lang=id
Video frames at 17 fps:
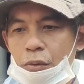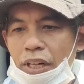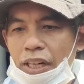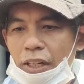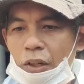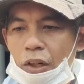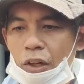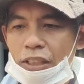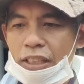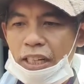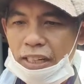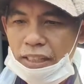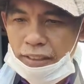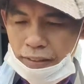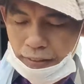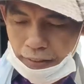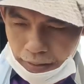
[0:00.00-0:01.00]
dua ekor
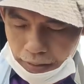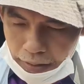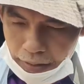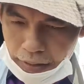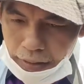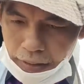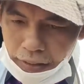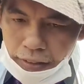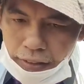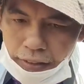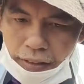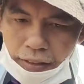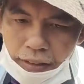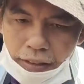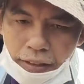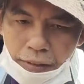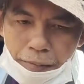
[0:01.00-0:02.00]
yang
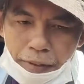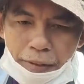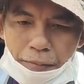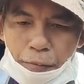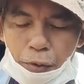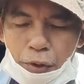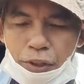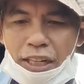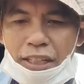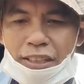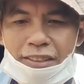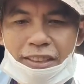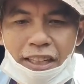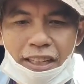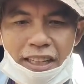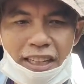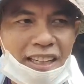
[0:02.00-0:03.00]
apa punya
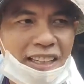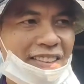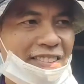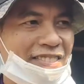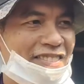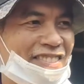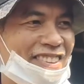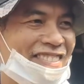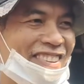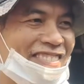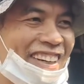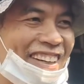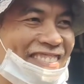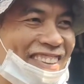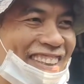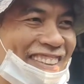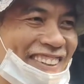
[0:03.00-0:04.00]
gejala mungkin
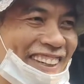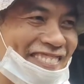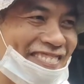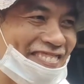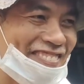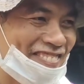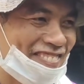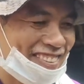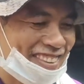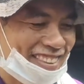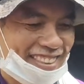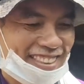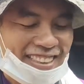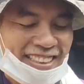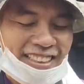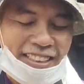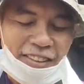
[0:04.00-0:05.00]
bapak yang pergi pak
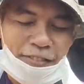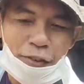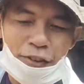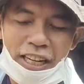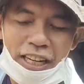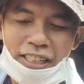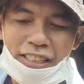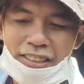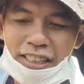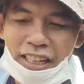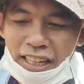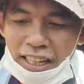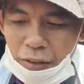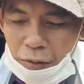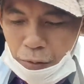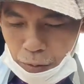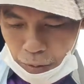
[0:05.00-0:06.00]
punya
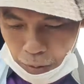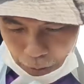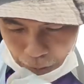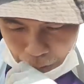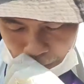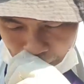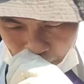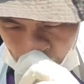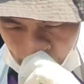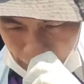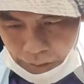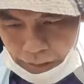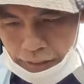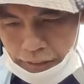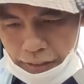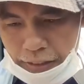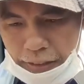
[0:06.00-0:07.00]
gejala untuk
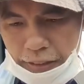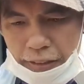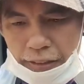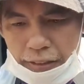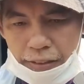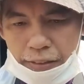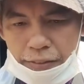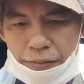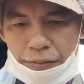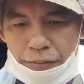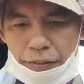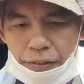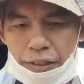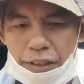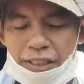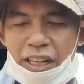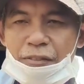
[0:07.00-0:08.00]
uh,
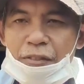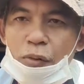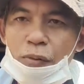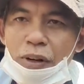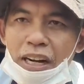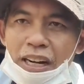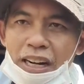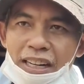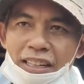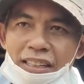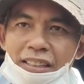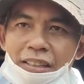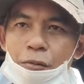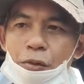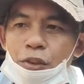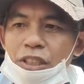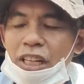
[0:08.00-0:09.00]
tidak mau
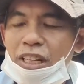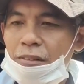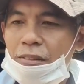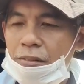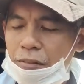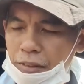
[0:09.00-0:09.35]
makan kemudian